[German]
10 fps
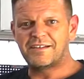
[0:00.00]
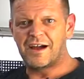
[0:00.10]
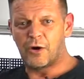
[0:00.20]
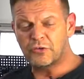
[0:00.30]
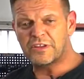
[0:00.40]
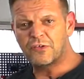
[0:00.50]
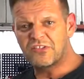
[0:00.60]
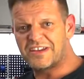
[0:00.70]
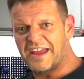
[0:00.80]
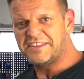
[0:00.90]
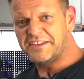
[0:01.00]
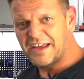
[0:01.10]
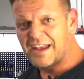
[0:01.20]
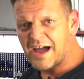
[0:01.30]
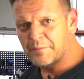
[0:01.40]
haut er uns gleich den
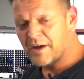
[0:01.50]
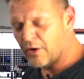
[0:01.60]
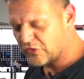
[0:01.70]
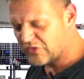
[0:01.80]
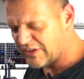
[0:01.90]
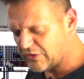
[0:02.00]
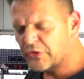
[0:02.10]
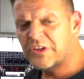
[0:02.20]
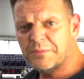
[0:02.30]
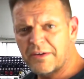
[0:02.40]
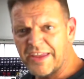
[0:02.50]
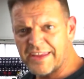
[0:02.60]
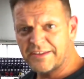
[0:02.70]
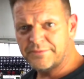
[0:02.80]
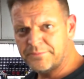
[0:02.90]
Alarm raus. Ich drücke den mal weg.
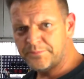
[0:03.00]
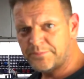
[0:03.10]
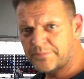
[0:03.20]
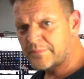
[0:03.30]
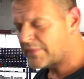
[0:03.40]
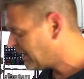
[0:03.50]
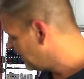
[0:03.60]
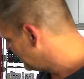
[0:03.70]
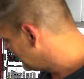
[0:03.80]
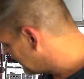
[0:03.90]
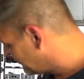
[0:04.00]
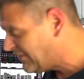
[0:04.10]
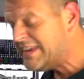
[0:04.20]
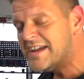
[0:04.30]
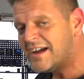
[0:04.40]

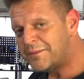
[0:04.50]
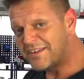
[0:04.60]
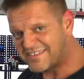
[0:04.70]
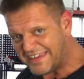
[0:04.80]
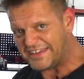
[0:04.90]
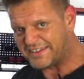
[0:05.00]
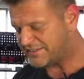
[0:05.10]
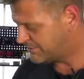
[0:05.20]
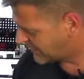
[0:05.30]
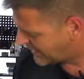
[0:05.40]
Wie ihr aber seht,